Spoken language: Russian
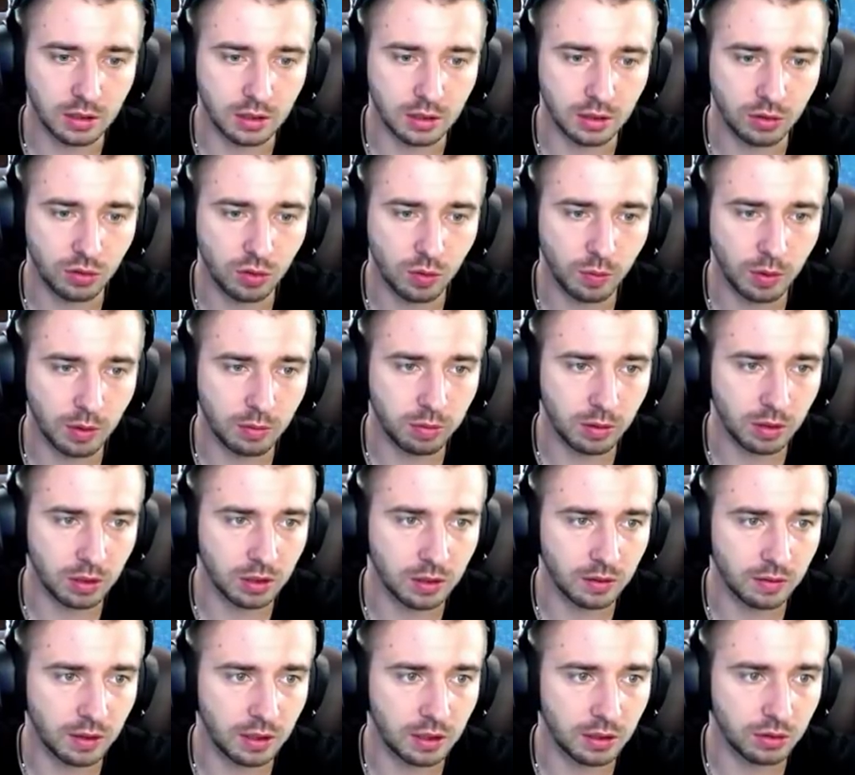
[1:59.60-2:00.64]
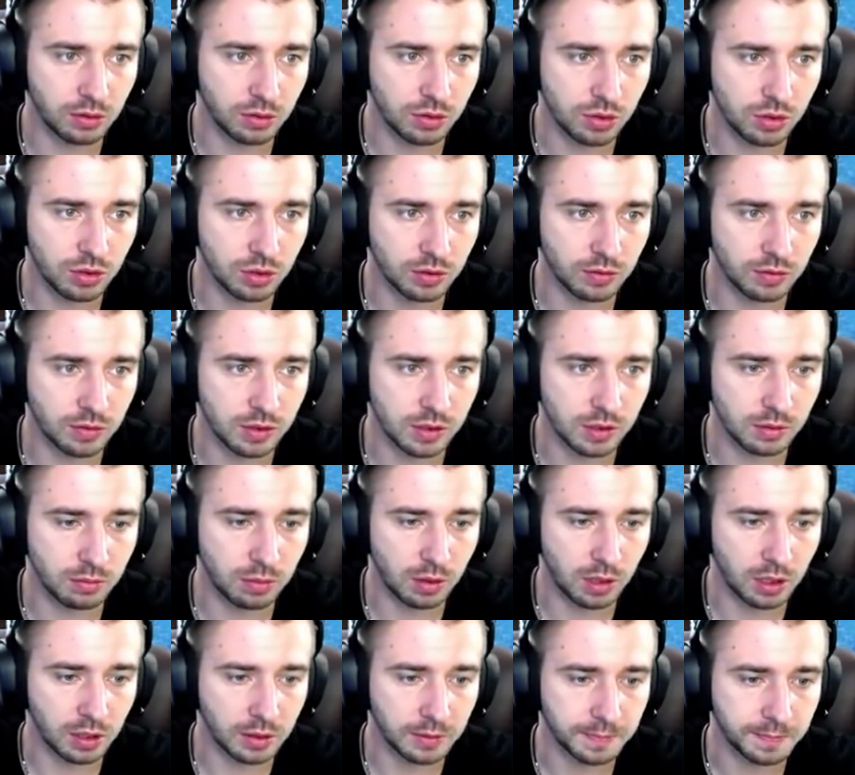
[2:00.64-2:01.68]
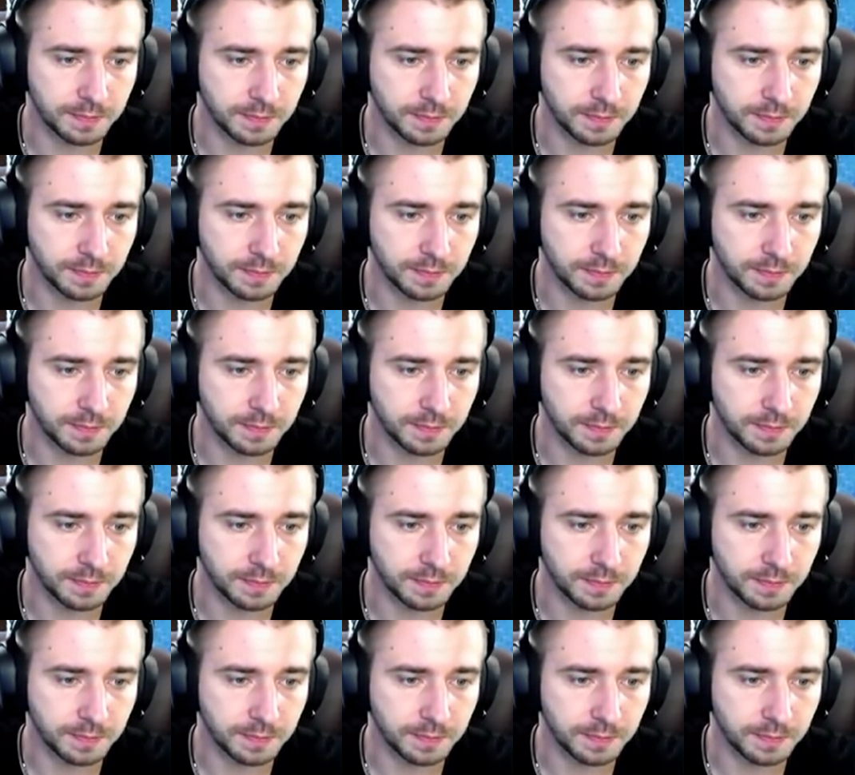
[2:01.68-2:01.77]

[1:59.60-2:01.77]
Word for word: на купа продавали, тоже его забрал.